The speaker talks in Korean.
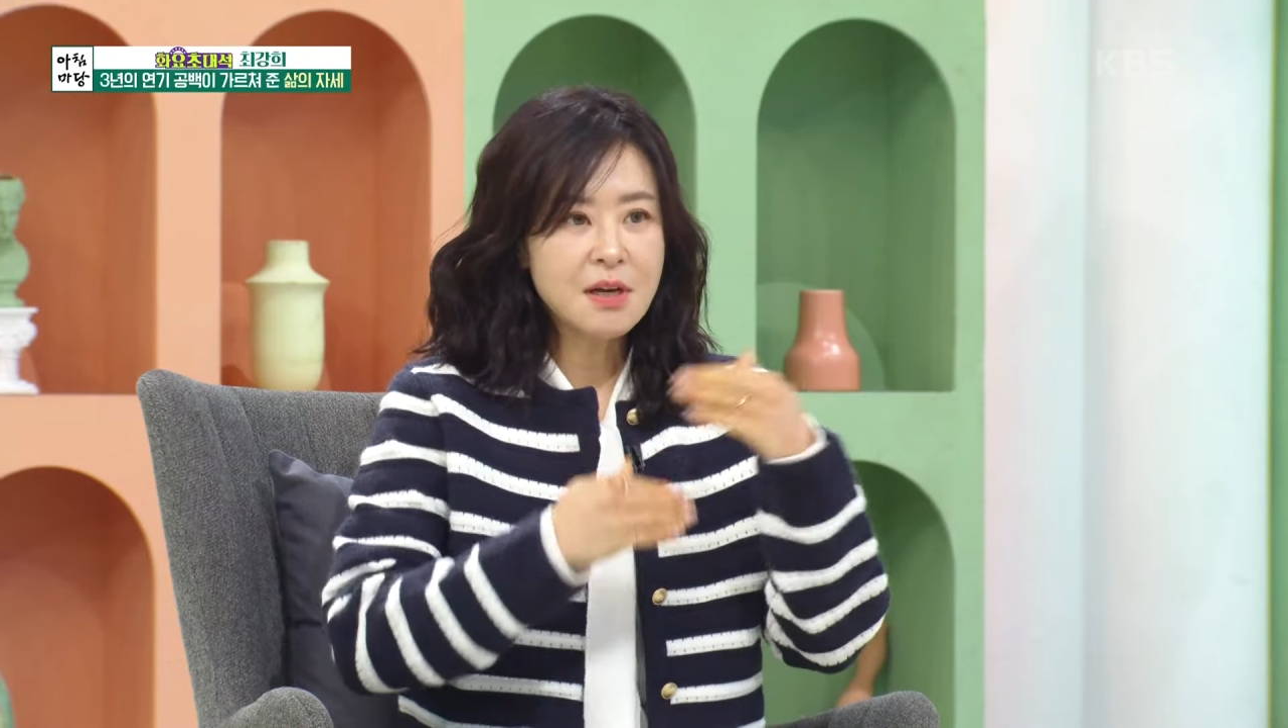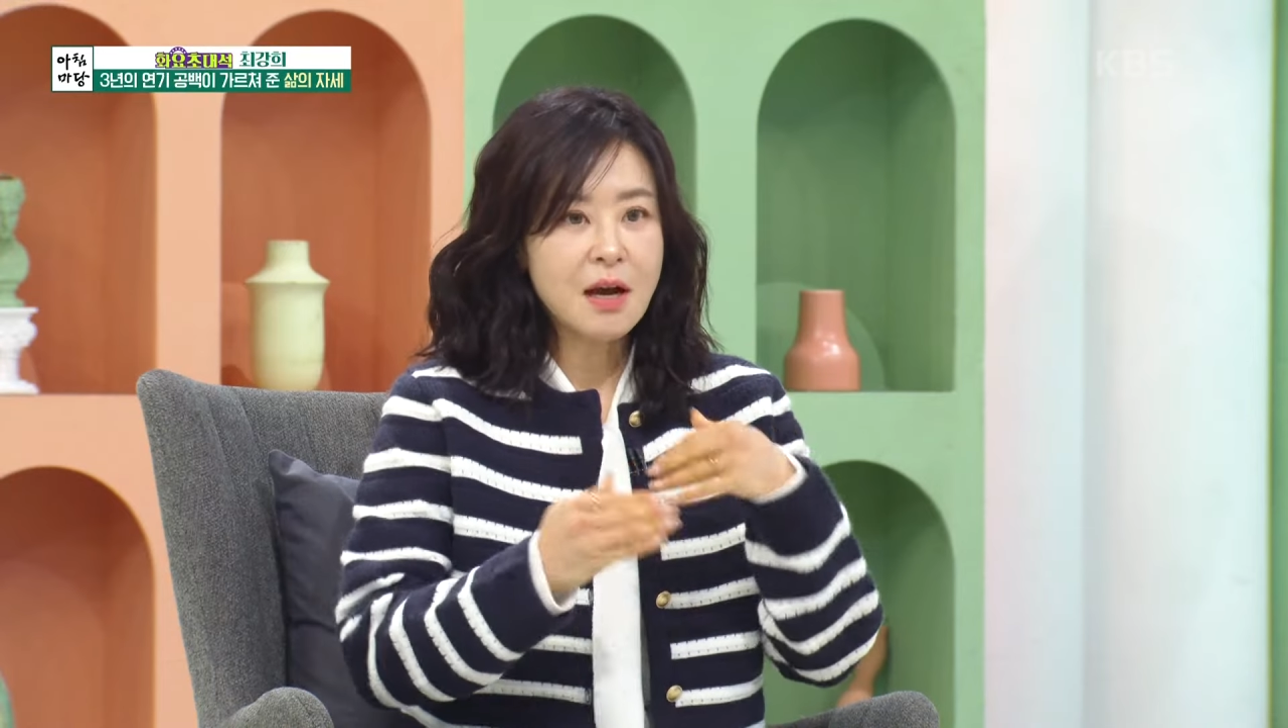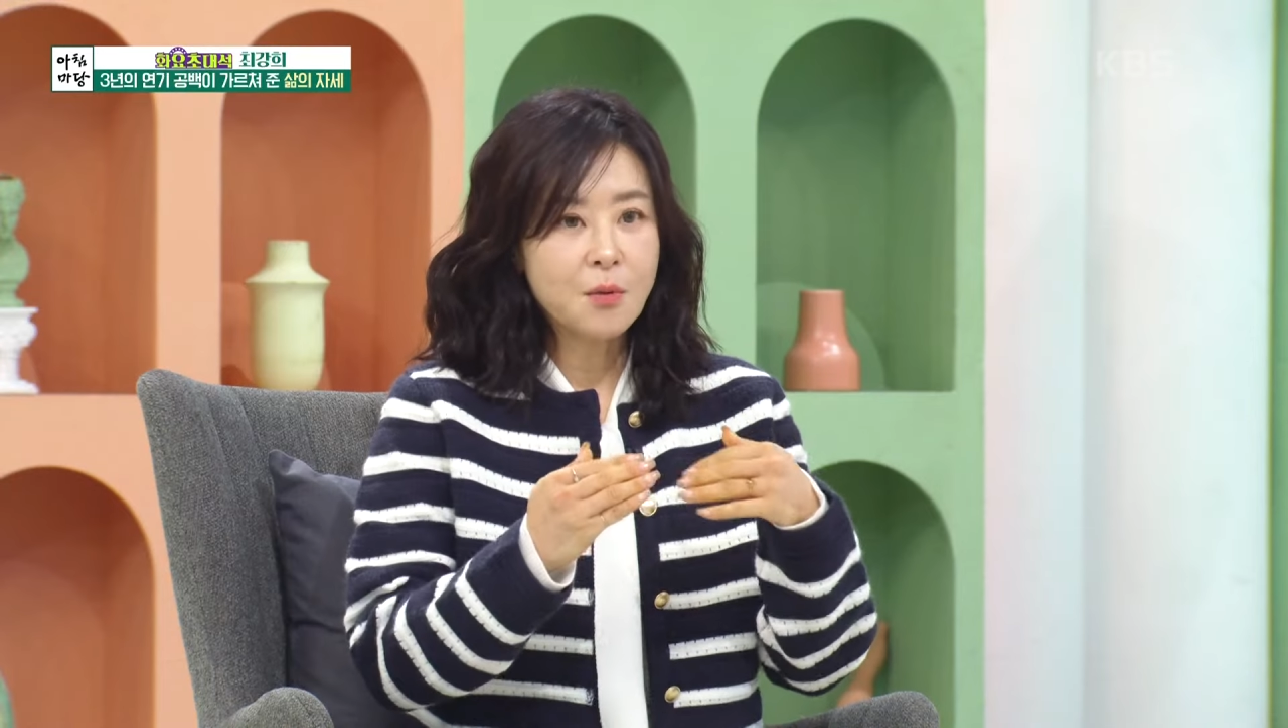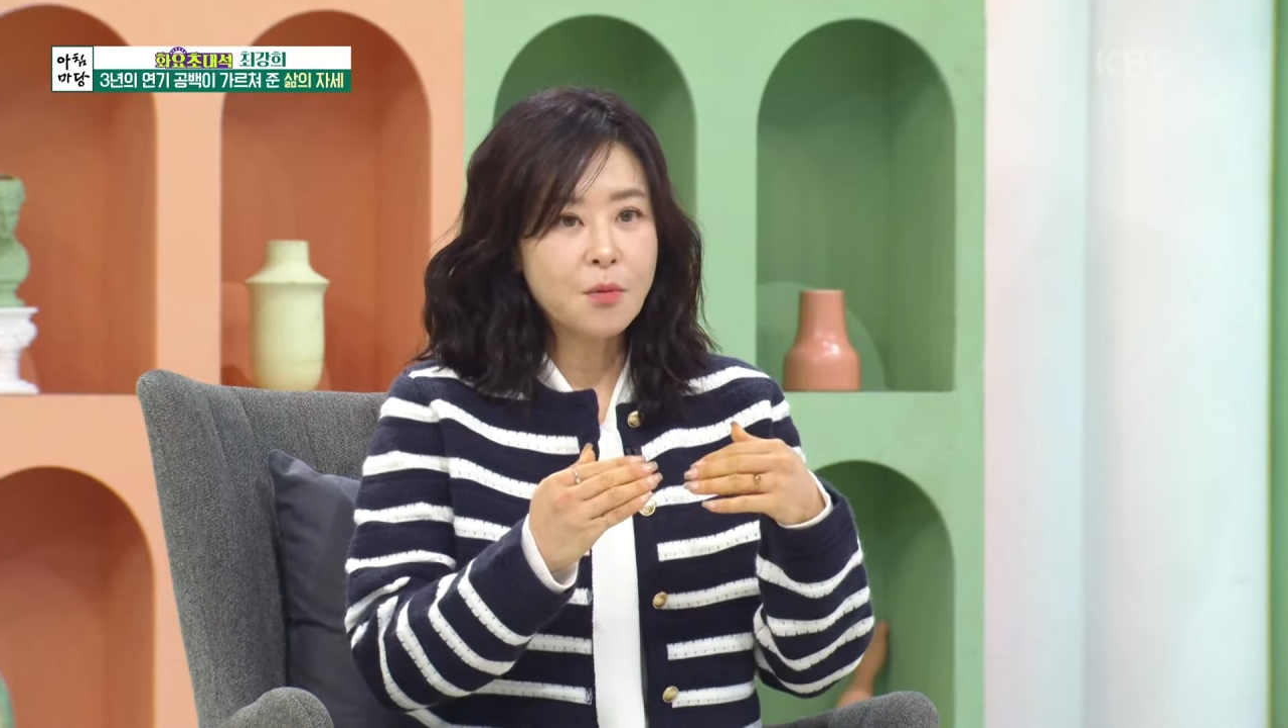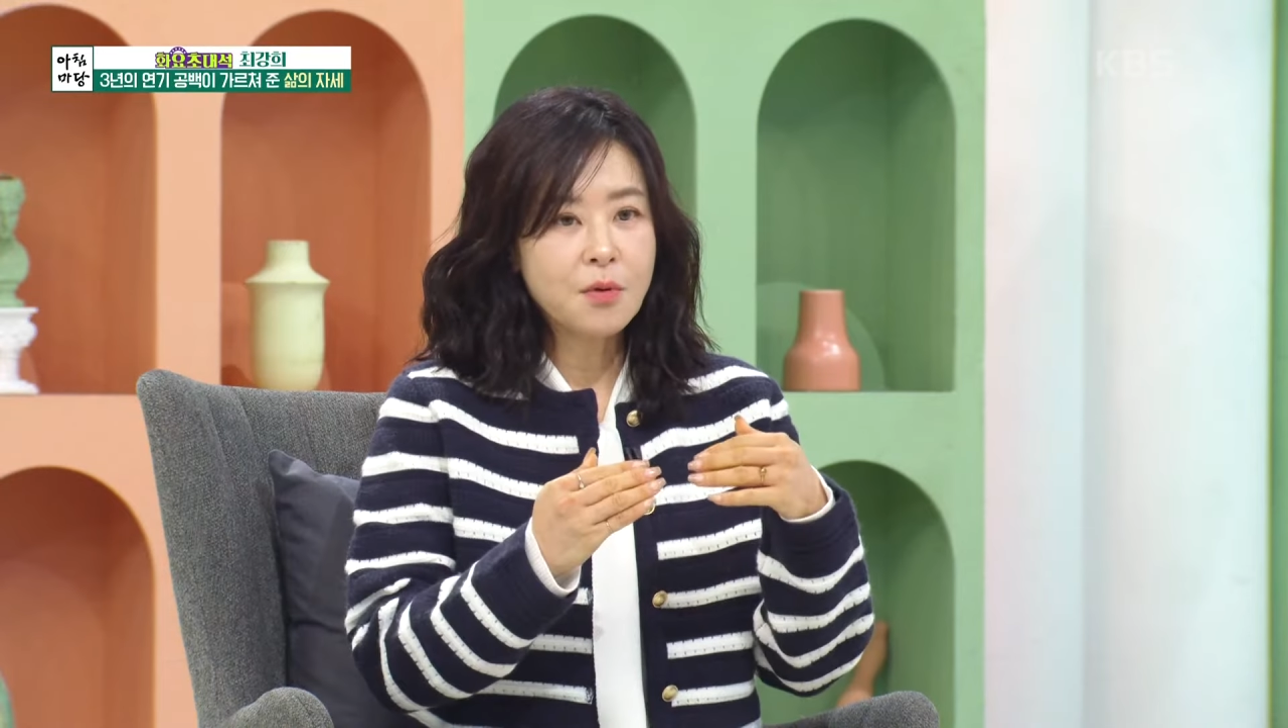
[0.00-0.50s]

가고